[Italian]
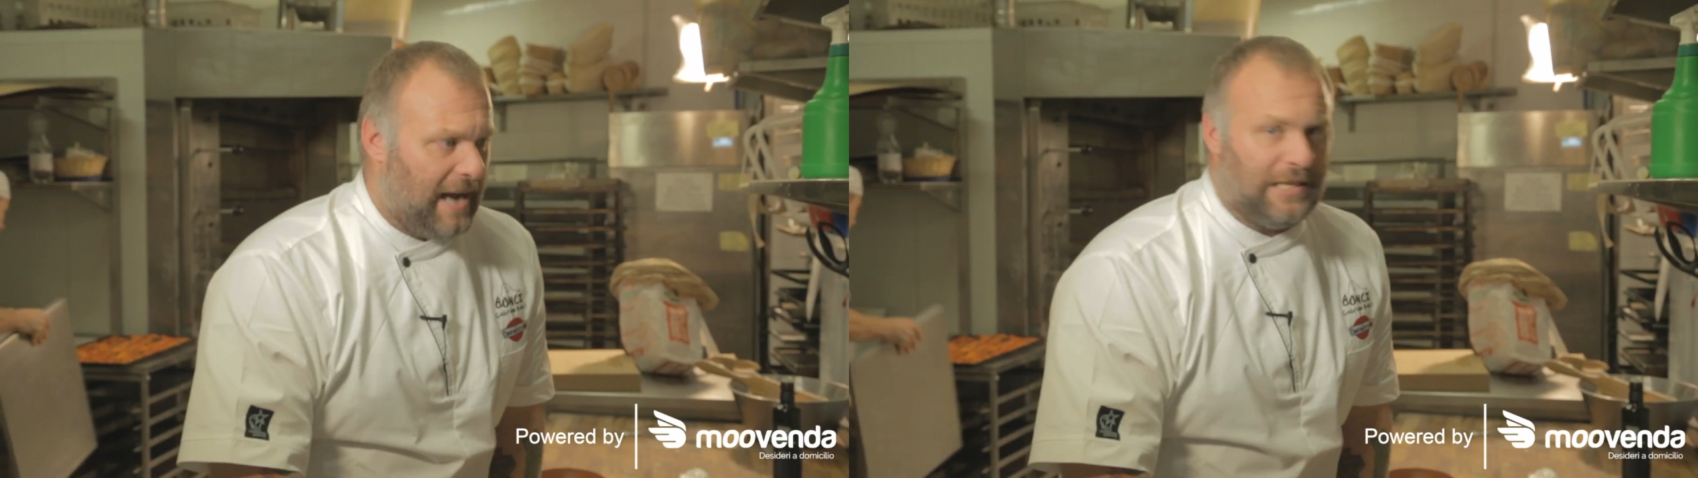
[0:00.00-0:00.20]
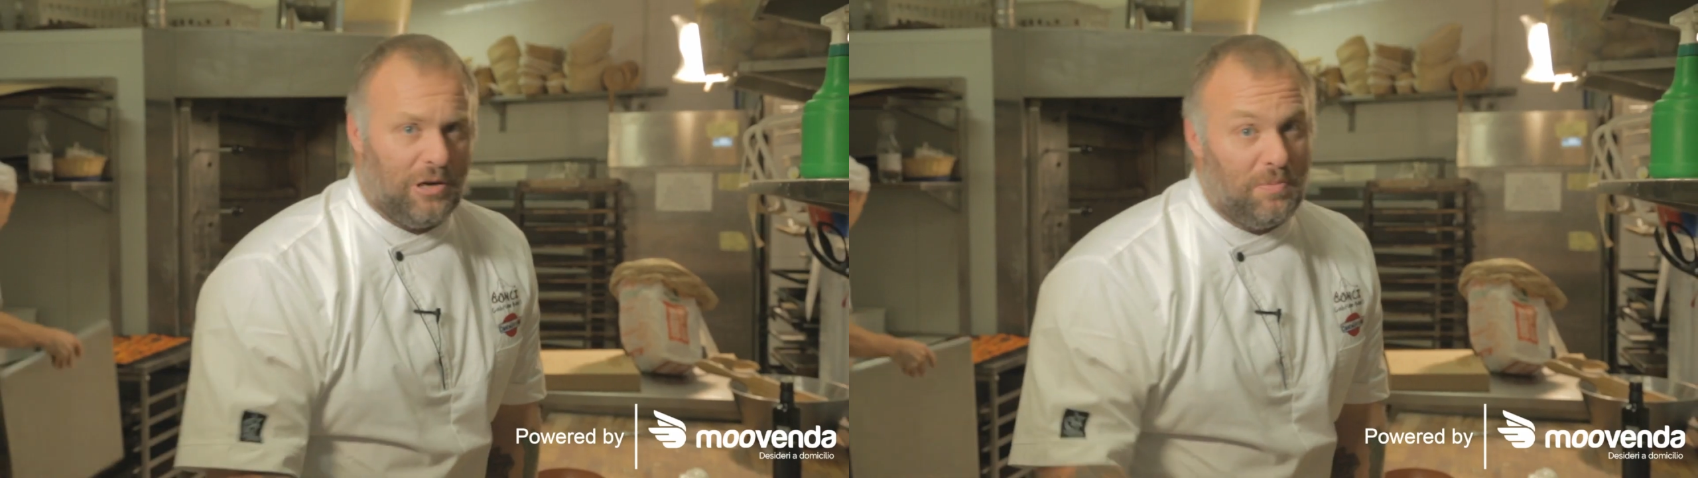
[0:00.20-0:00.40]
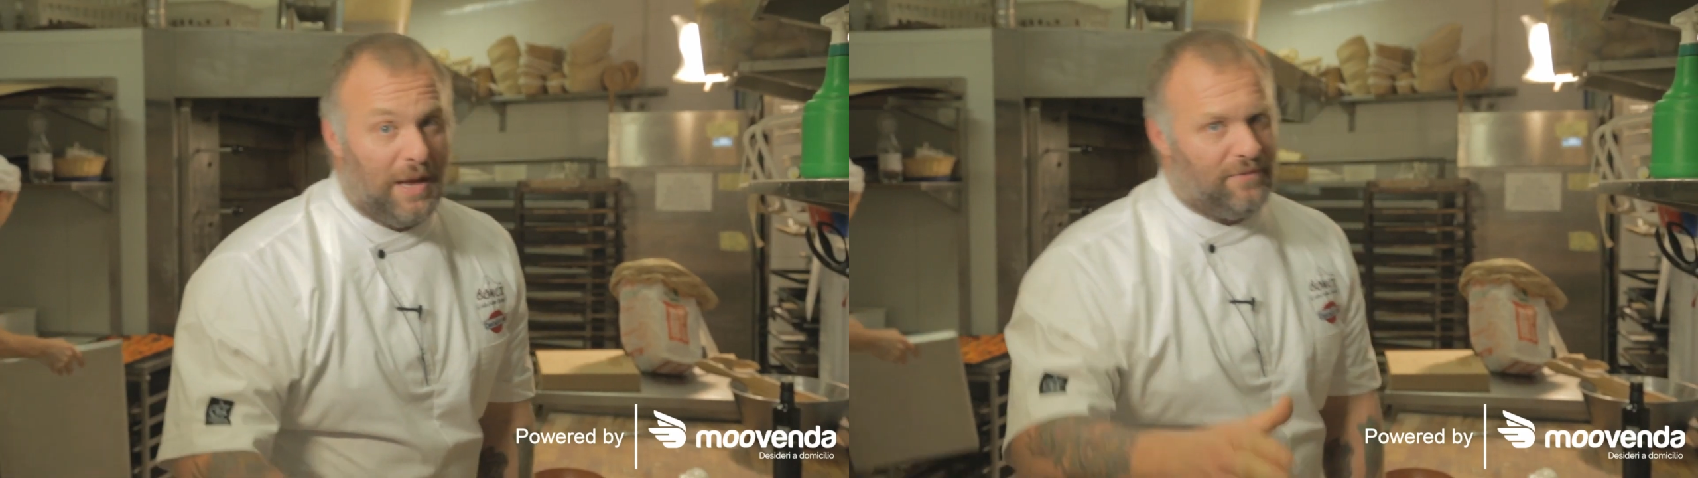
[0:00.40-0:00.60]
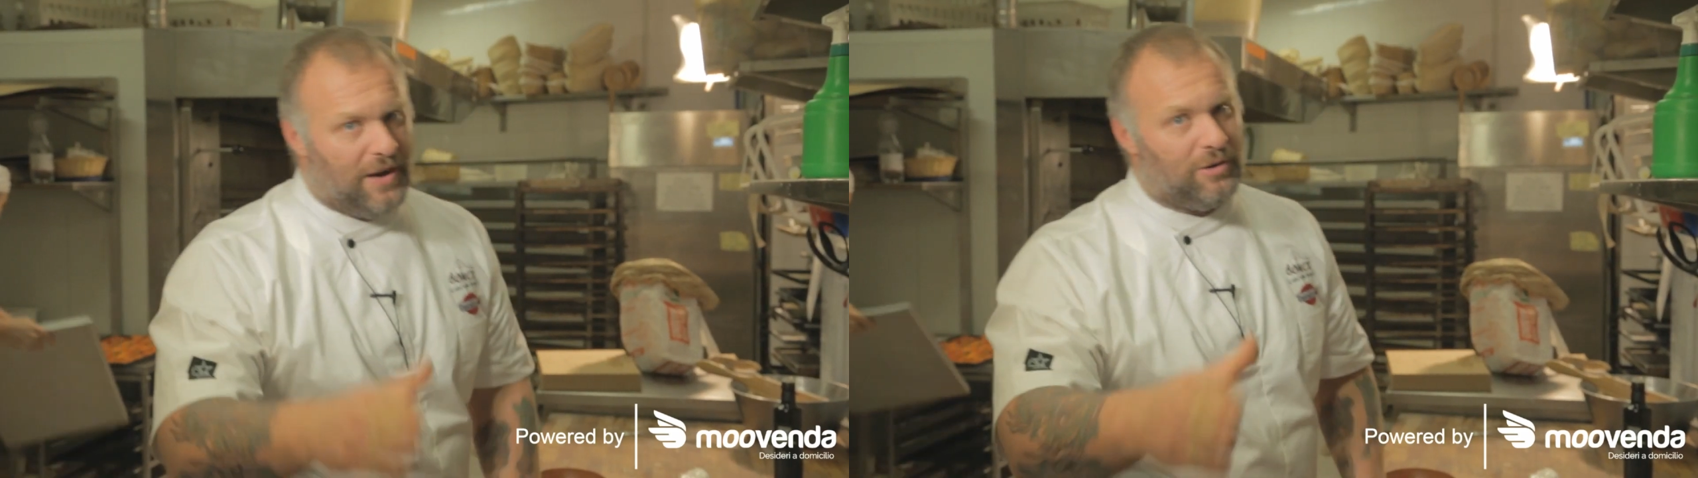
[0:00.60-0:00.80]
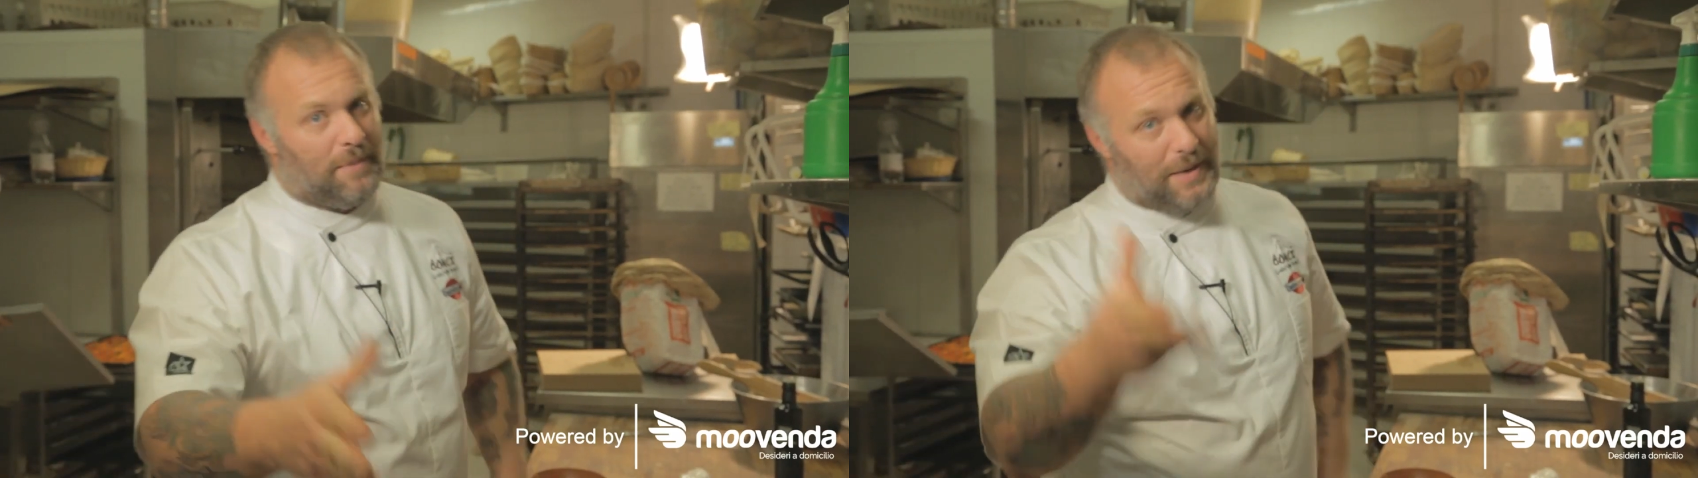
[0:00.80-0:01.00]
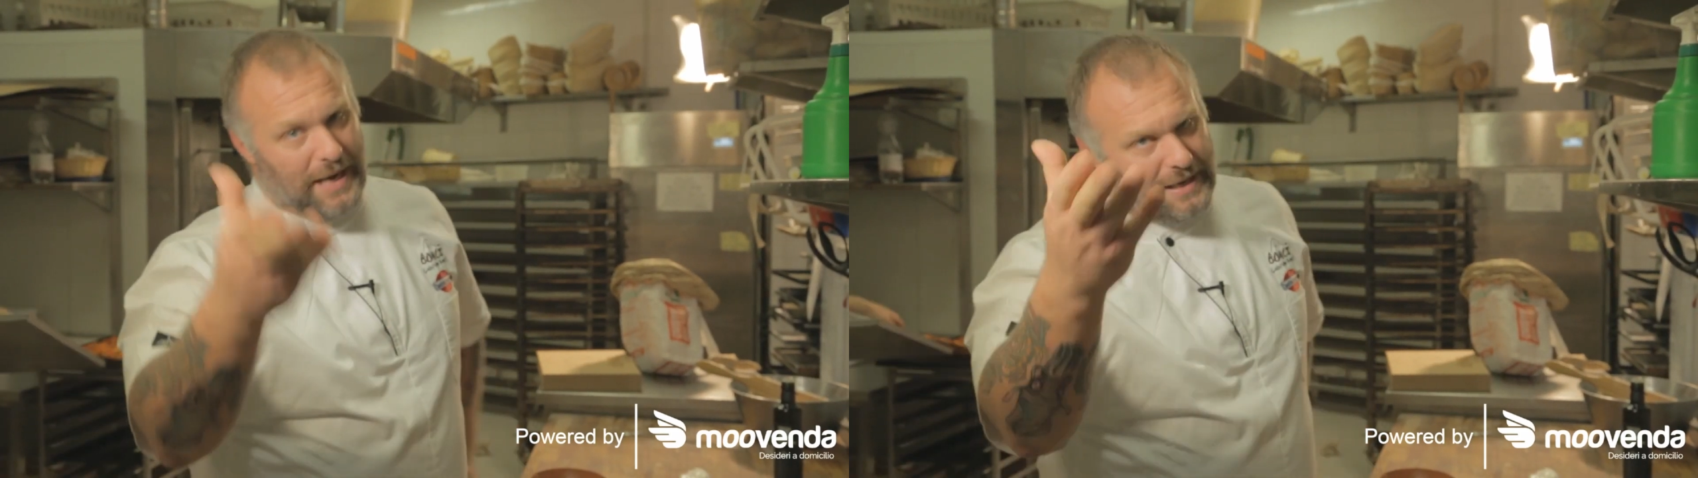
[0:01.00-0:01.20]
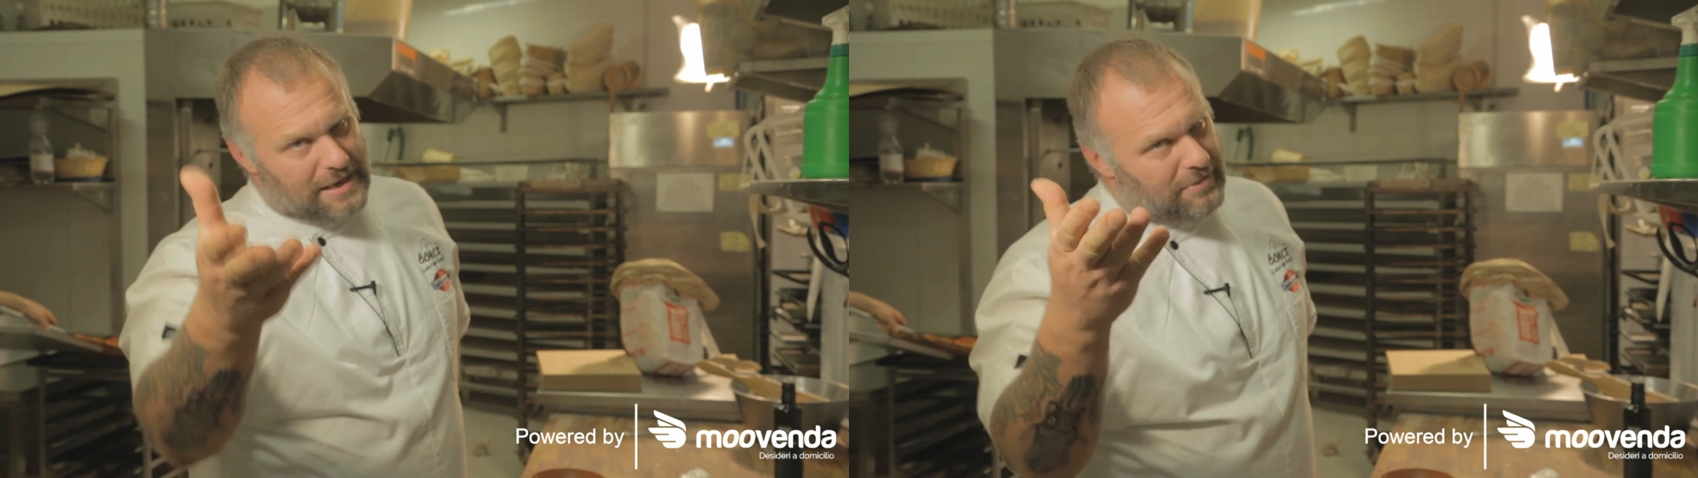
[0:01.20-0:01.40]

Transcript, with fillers: ai salumi che vengono abbinati a